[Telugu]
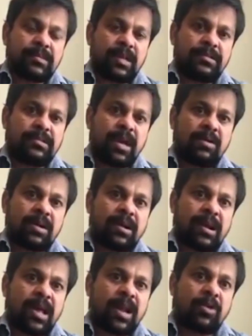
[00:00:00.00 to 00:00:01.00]
లంజా
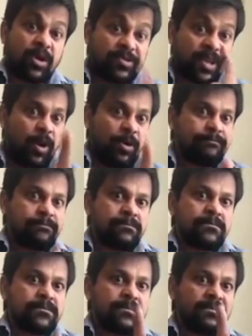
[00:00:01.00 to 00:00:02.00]
కొడకల్లారా కొందరు
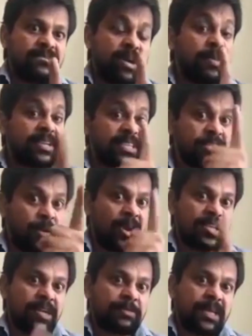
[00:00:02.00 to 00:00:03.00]
విమర్శించే
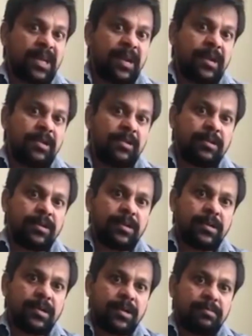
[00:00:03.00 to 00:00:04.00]
వాళ్ళు చెప్తున్నా నేను
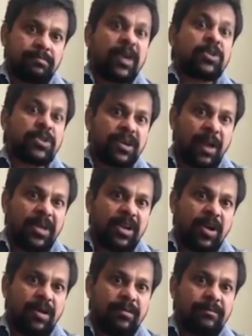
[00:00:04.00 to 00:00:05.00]
మనుషులరా
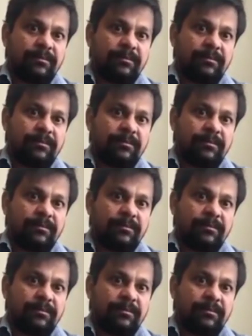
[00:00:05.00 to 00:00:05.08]
మీరు